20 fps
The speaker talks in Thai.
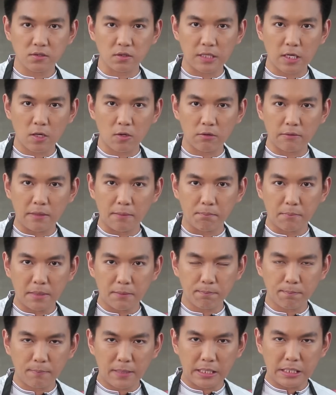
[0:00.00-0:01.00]
สของเรามัน
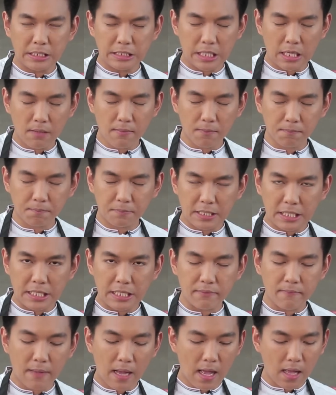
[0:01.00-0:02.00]
เป็นเนื้อแบบดี
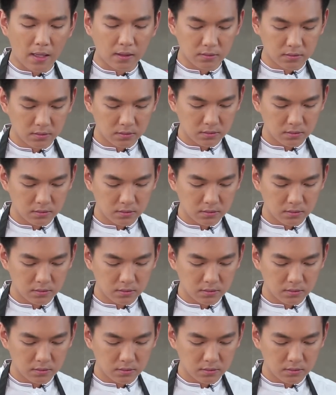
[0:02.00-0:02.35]
มาก